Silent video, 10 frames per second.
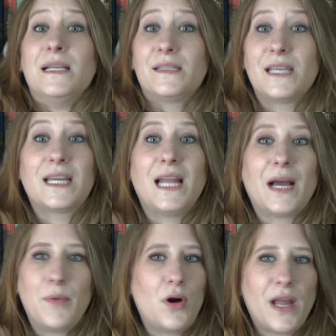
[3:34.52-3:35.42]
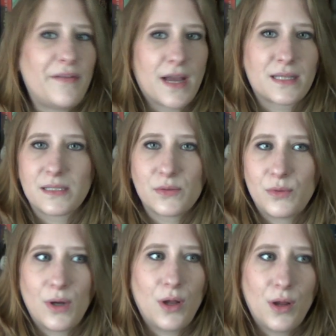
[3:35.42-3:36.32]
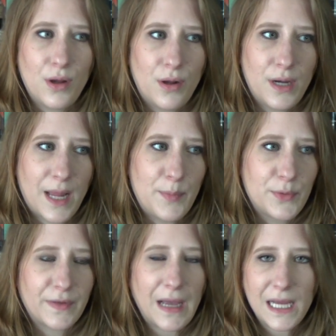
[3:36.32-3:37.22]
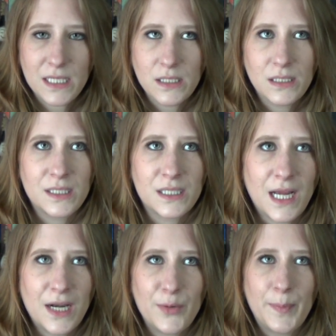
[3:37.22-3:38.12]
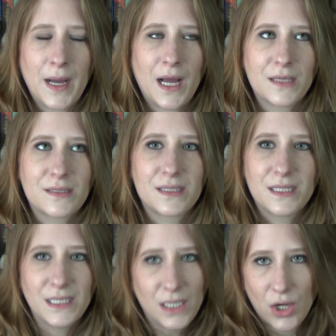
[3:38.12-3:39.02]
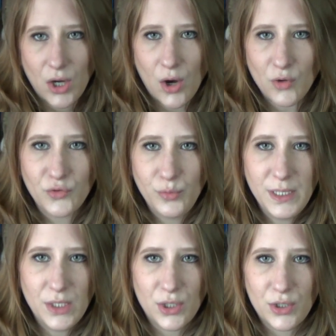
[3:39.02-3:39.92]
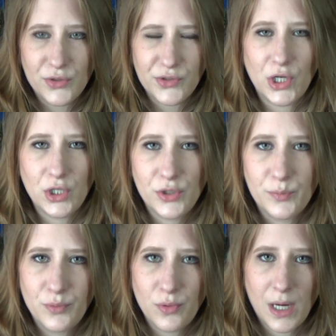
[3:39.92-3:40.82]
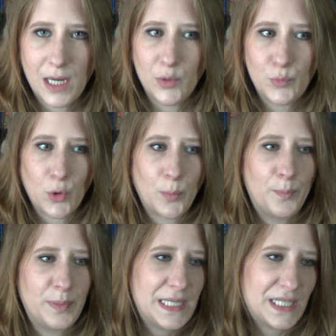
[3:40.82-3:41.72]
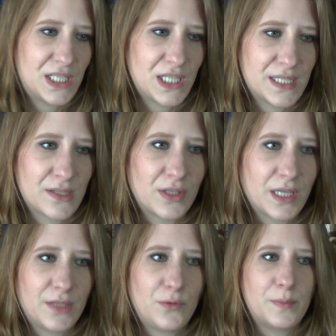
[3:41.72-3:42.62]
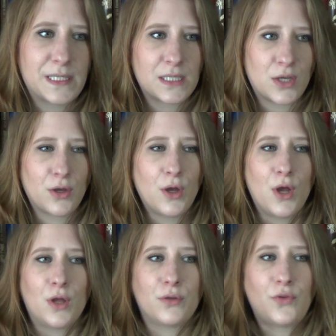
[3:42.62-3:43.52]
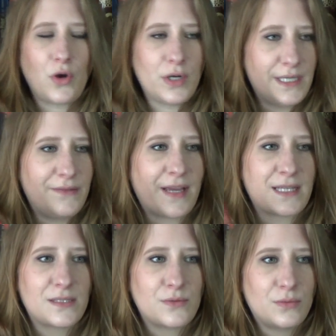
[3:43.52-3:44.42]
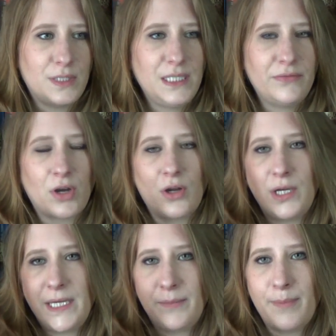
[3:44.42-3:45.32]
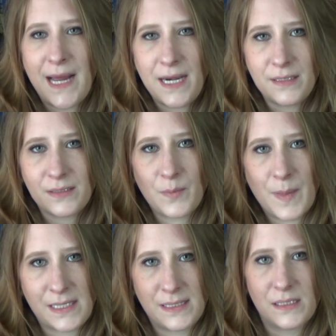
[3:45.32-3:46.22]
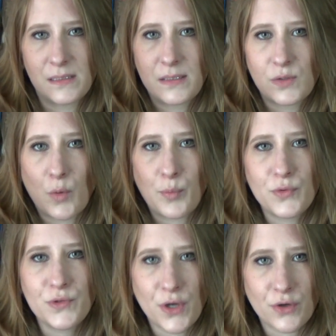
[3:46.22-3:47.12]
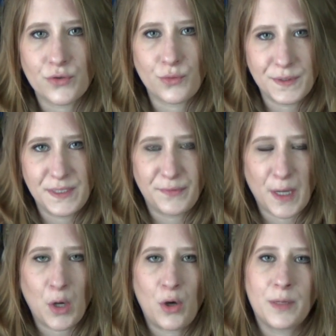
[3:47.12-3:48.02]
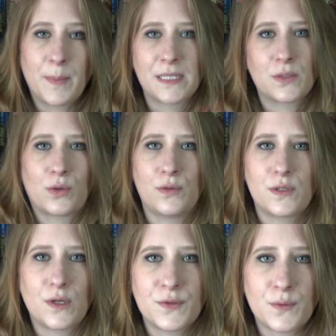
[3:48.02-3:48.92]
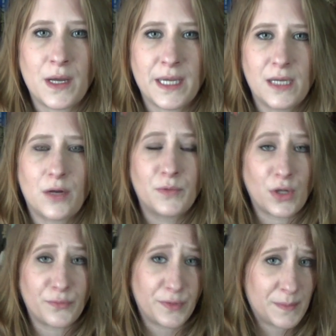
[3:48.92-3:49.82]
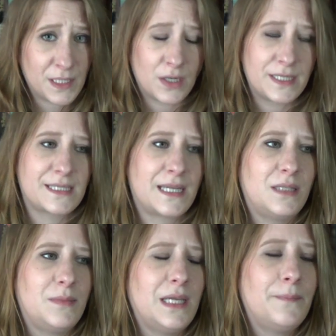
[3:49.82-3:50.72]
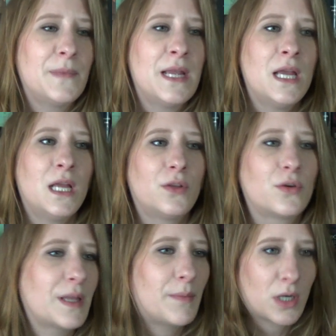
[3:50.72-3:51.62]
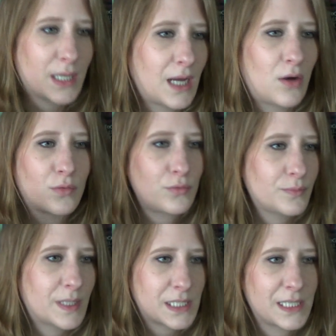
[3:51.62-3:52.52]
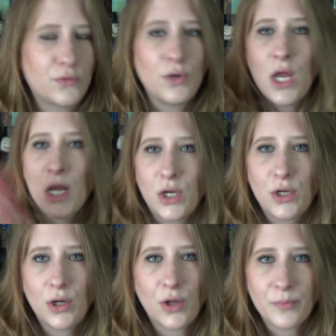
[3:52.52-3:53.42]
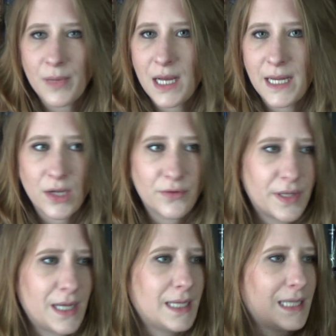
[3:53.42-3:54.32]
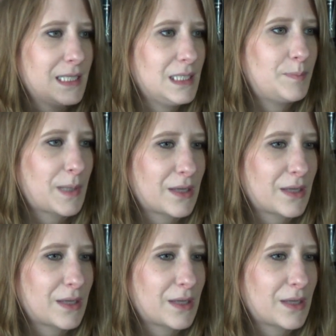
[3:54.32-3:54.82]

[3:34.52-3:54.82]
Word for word: C'est clairement la version euh, la plus trash. Déjà le prince qui euh, enduit euh, le sol de poids pour piéger Cendrillon parce que dans les versions livres, les balles se passent sur plusieurs jours différents et pas sur une seule soirée comme dans le film et dans le dessin animé. Donc d'abord il la rencontre, machin et tout. Le lendemain elle revient et